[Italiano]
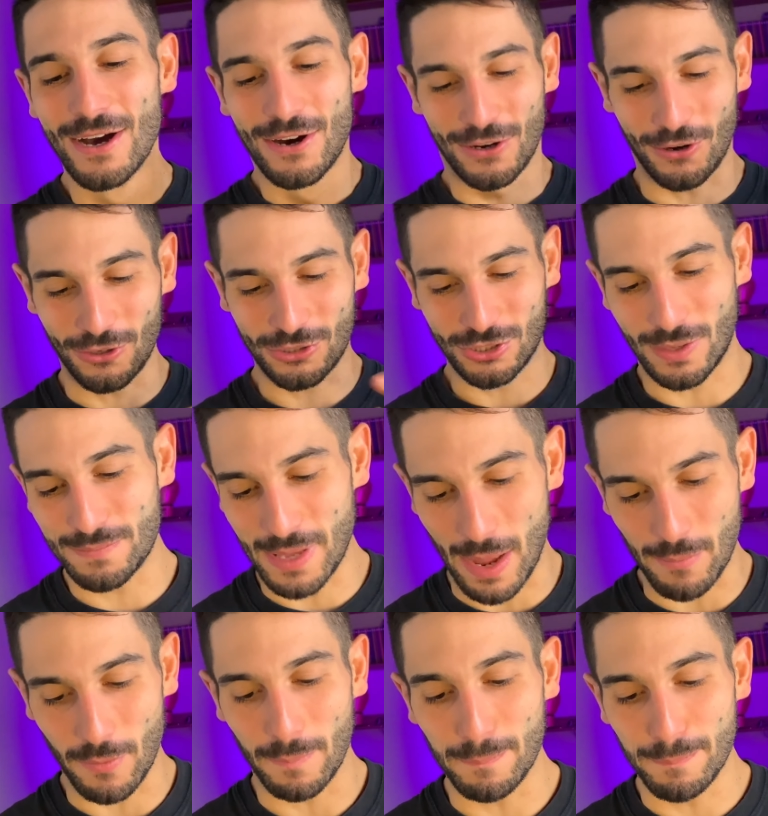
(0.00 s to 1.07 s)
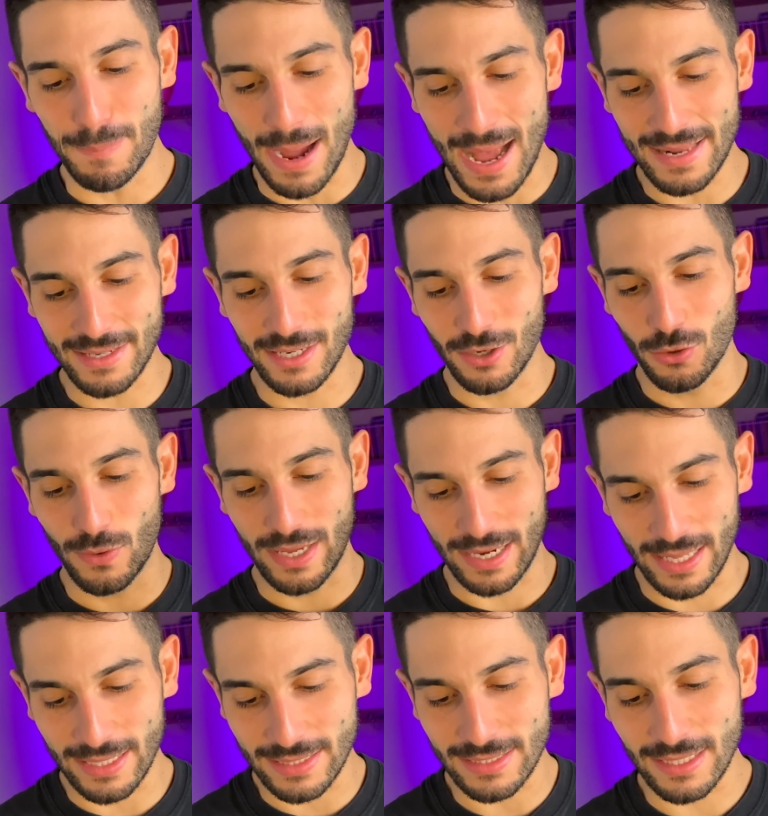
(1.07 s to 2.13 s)
rosso abbiamo
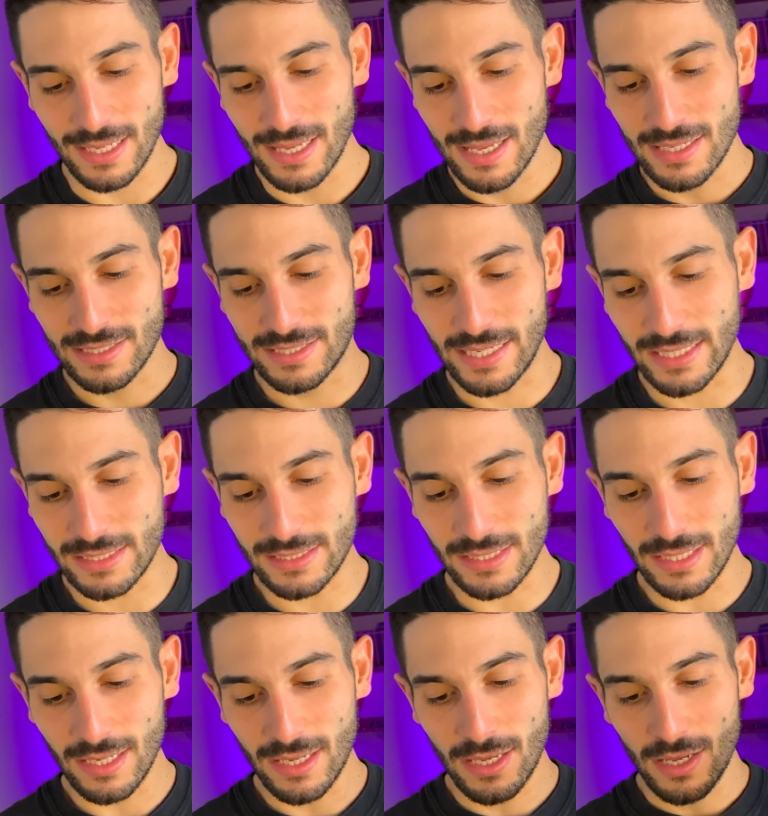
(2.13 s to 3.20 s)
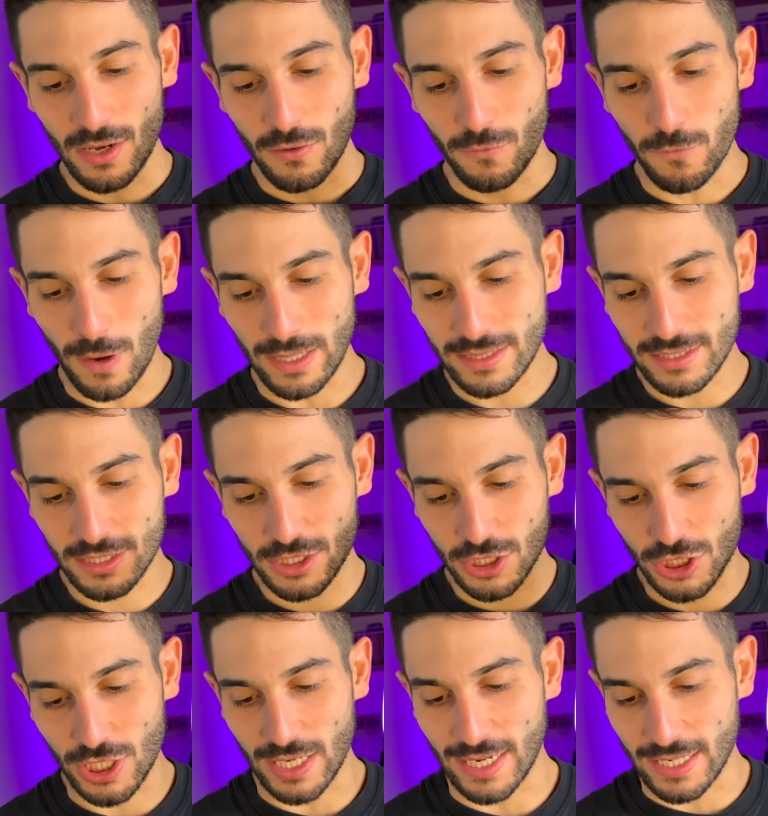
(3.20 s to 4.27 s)
Banluerit, Sit,
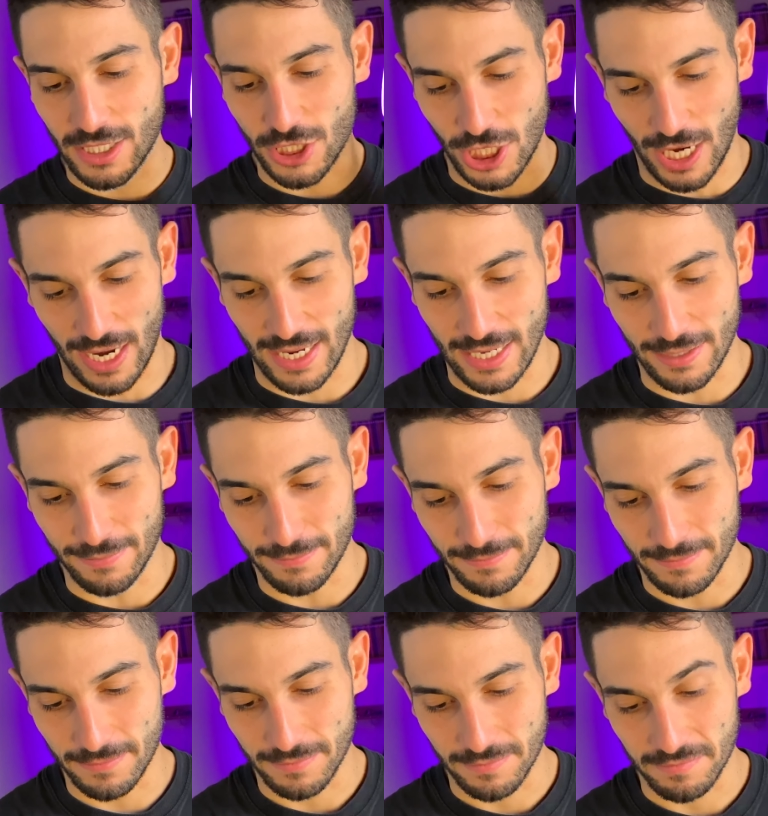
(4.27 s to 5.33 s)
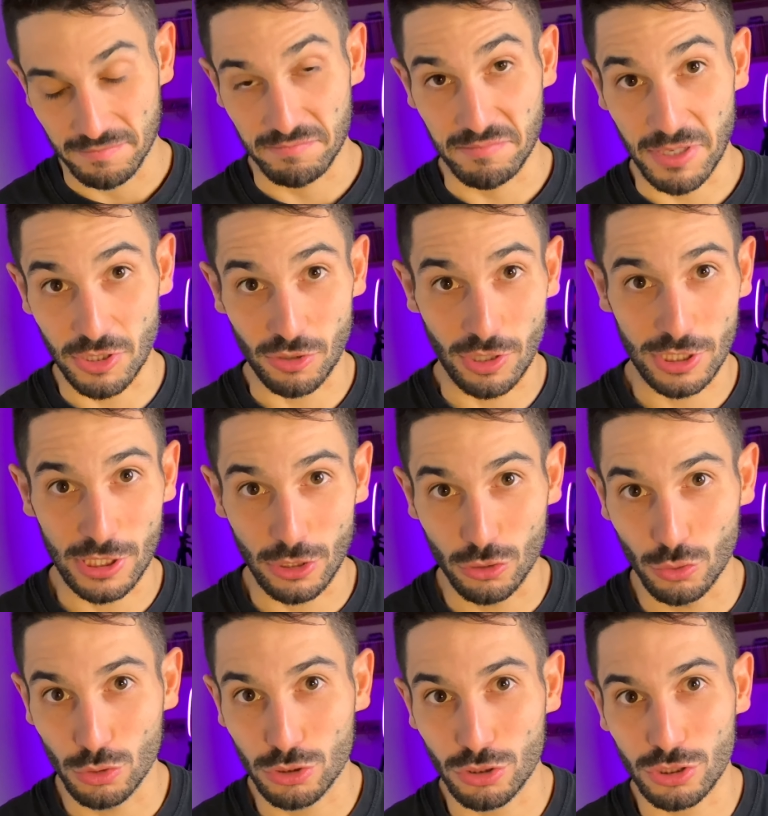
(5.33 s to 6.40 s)
Wacharachai. Penso che sia
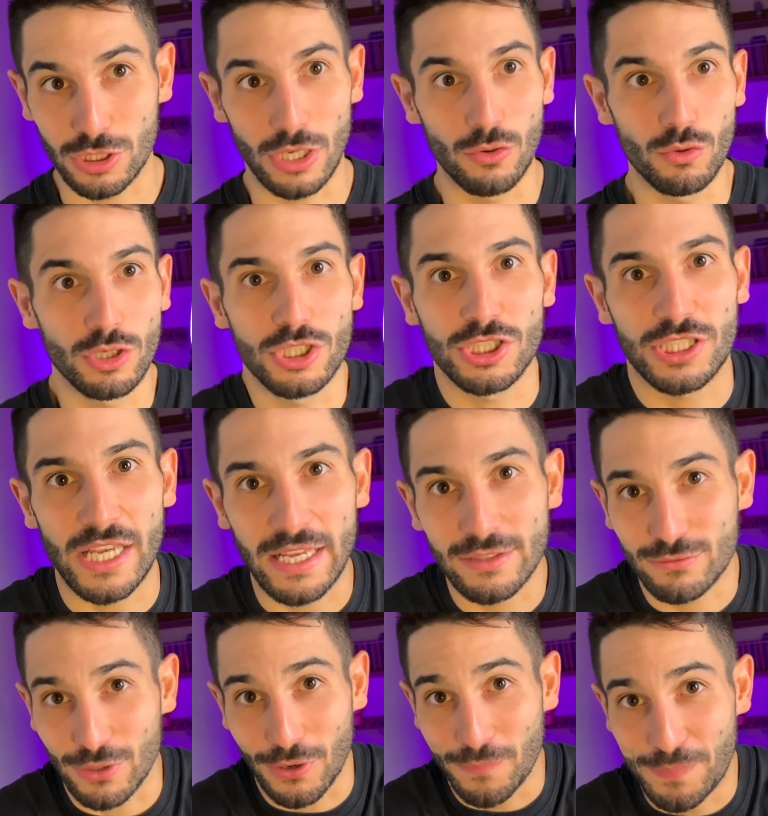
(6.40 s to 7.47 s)
giusto, se lui ci sente non